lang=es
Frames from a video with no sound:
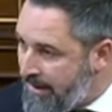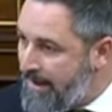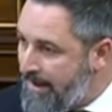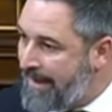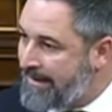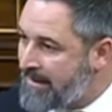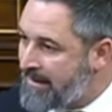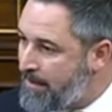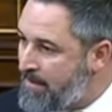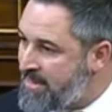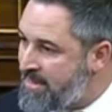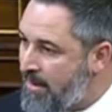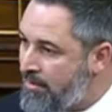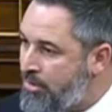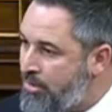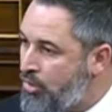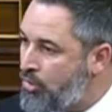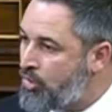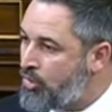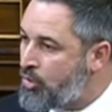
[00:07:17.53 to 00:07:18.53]
la
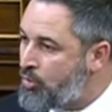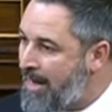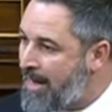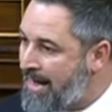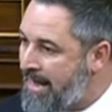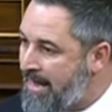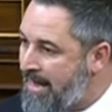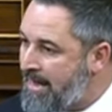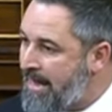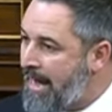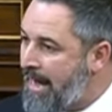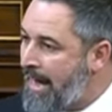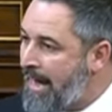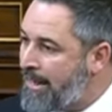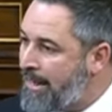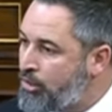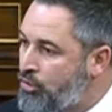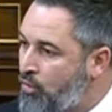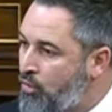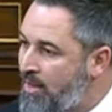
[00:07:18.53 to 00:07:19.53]
tramitación de una ley
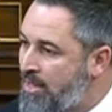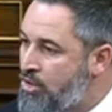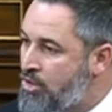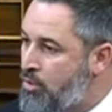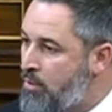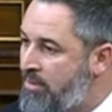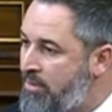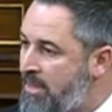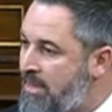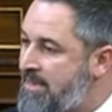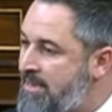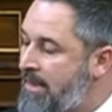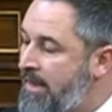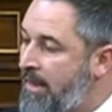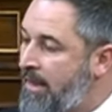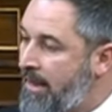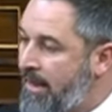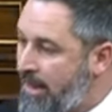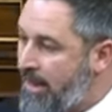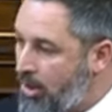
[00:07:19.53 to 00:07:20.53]
a todas luces
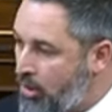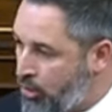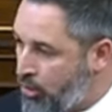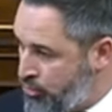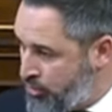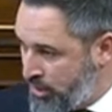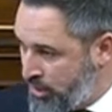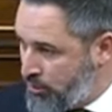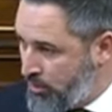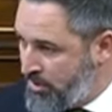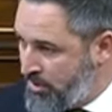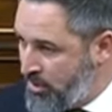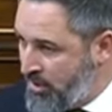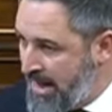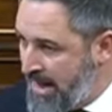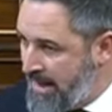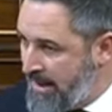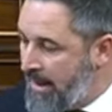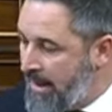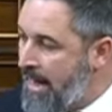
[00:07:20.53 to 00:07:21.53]

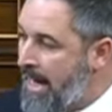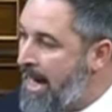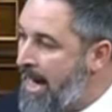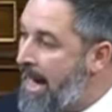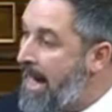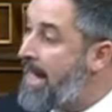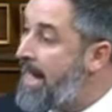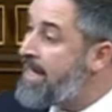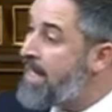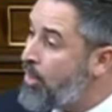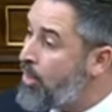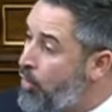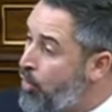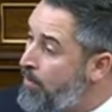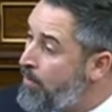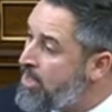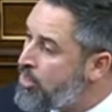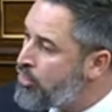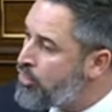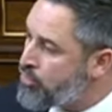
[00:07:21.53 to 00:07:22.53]
inconstitucional. Hay
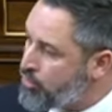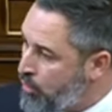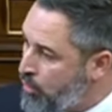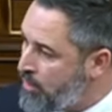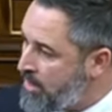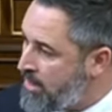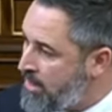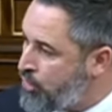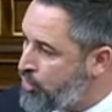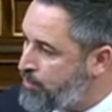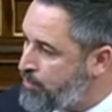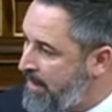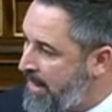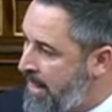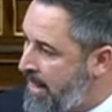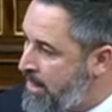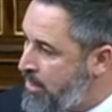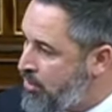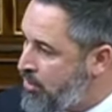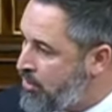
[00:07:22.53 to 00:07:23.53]
argumentos jurídicos
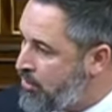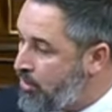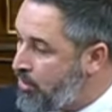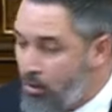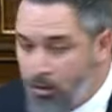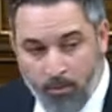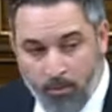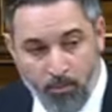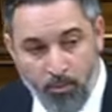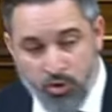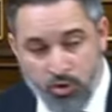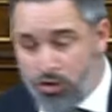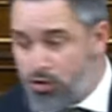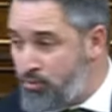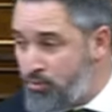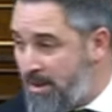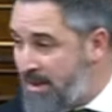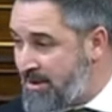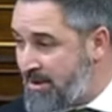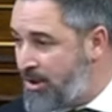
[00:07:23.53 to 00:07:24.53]
para ello, muchos
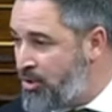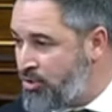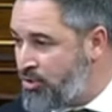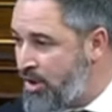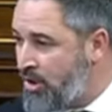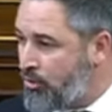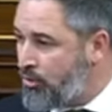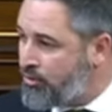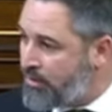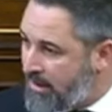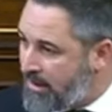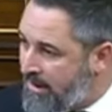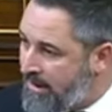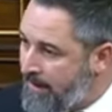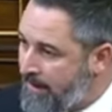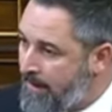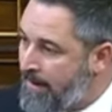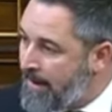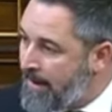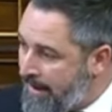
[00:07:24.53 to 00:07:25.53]
más que los que
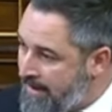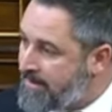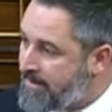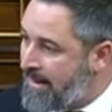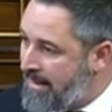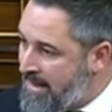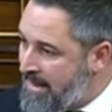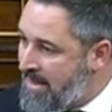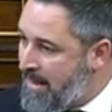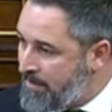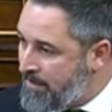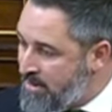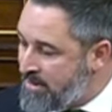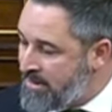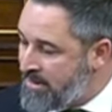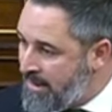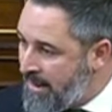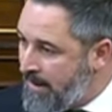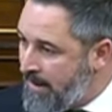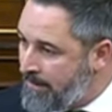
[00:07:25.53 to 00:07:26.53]
contiene esta ley de
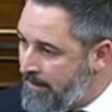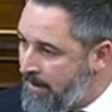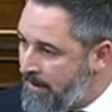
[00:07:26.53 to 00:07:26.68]
amnistía.